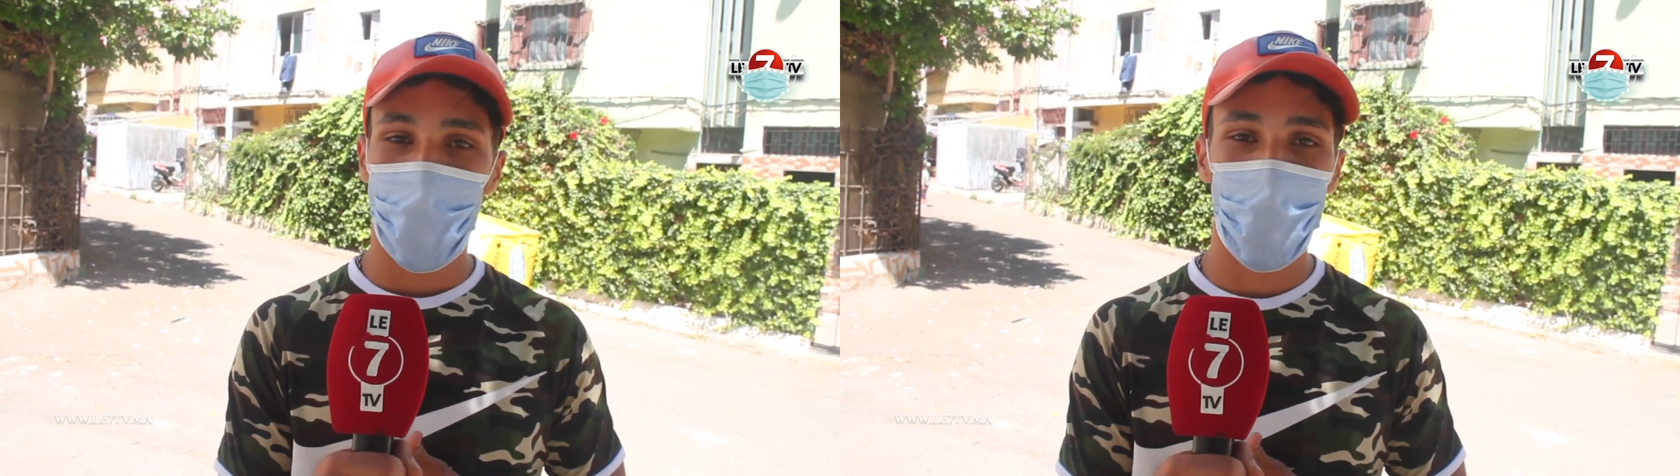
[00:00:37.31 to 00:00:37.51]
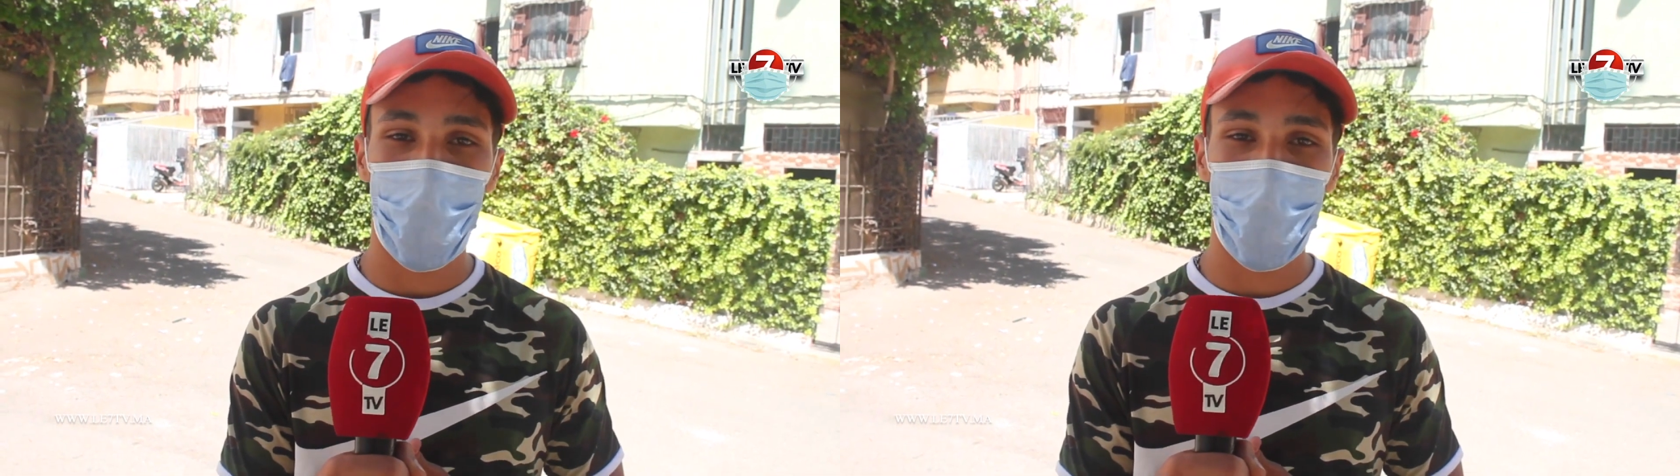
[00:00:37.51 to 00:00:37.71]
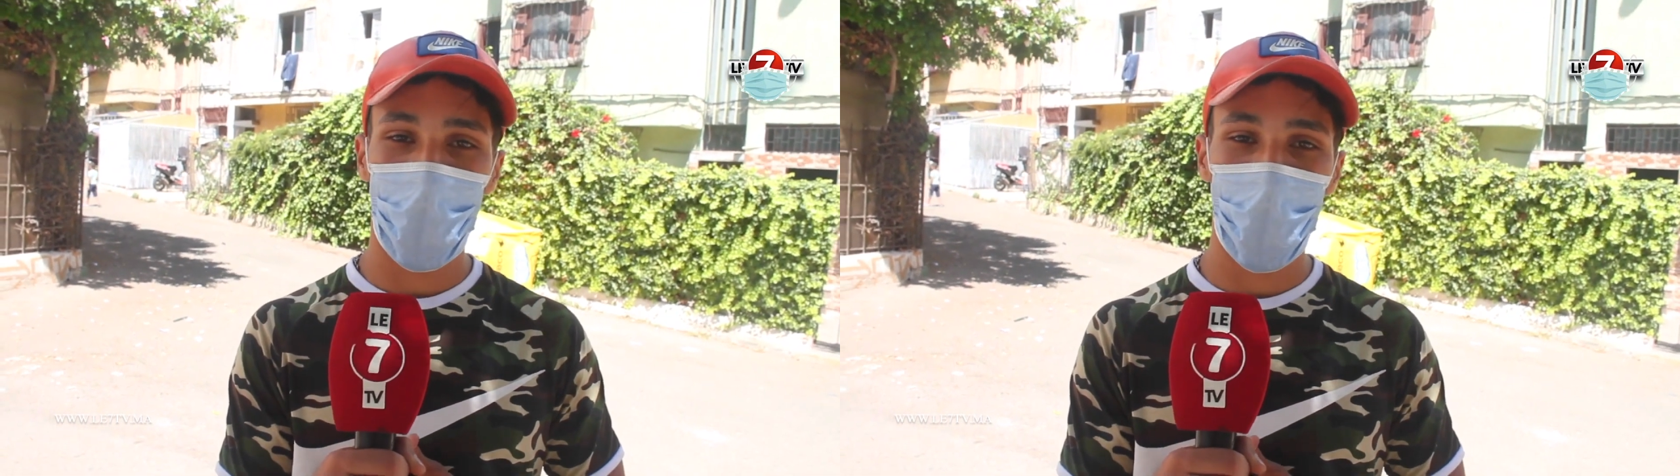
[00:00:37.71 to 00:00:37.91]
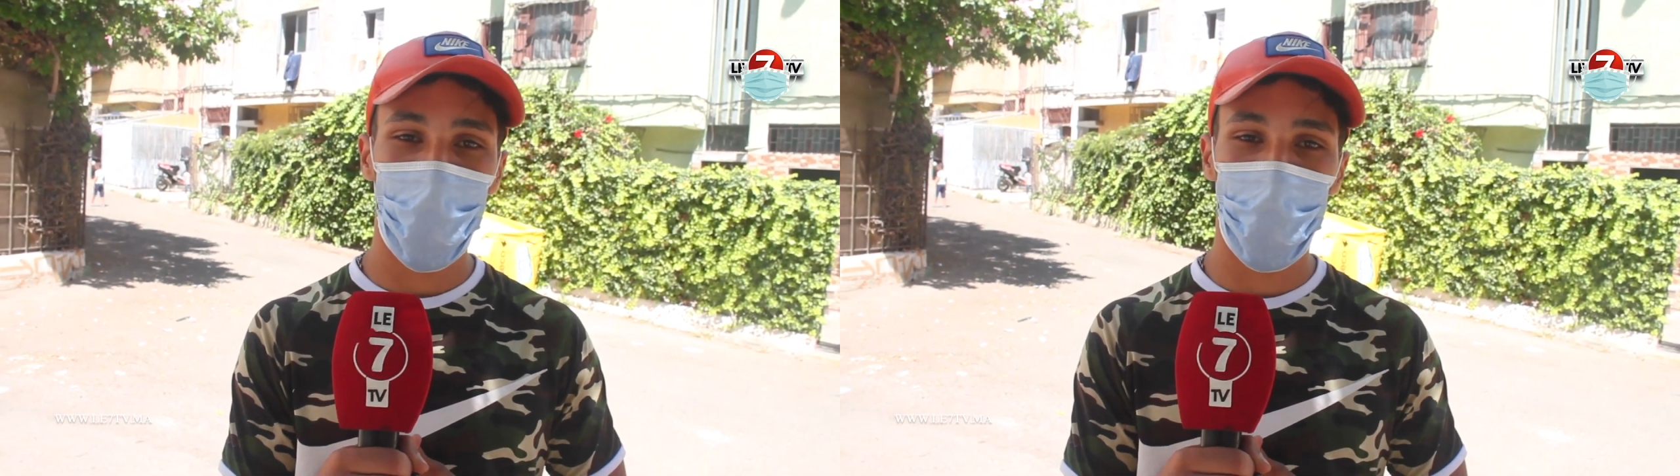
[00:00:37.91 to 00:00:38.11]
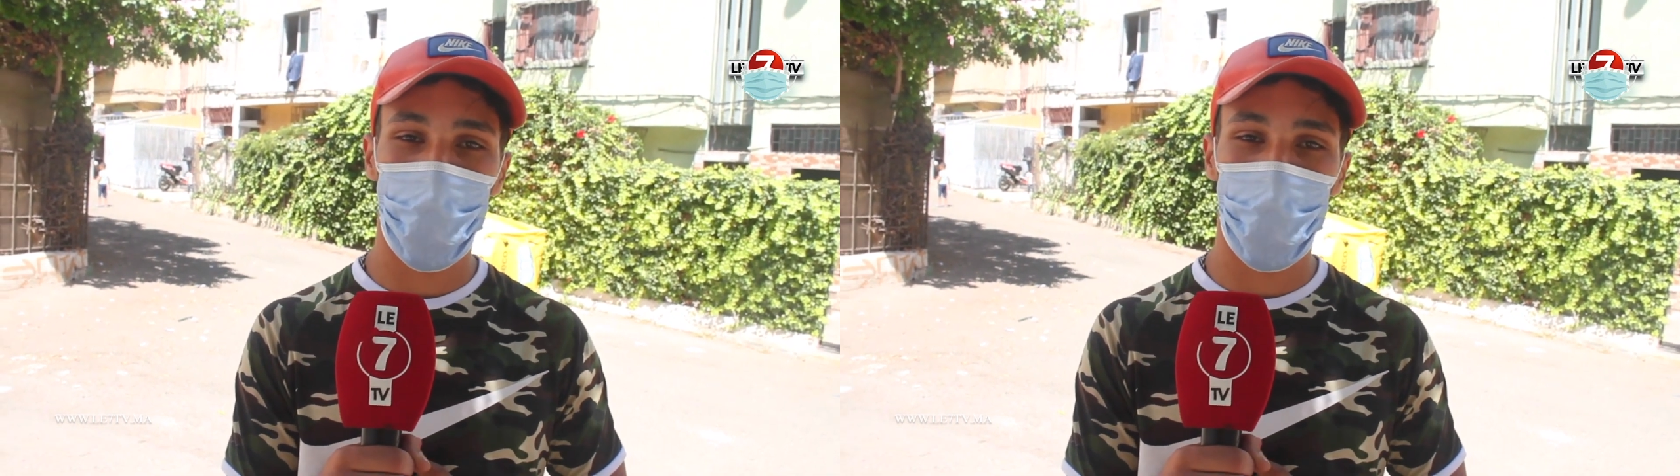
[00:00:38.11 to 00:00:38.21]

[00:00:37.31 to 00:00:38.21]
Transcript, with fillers: دري ضريف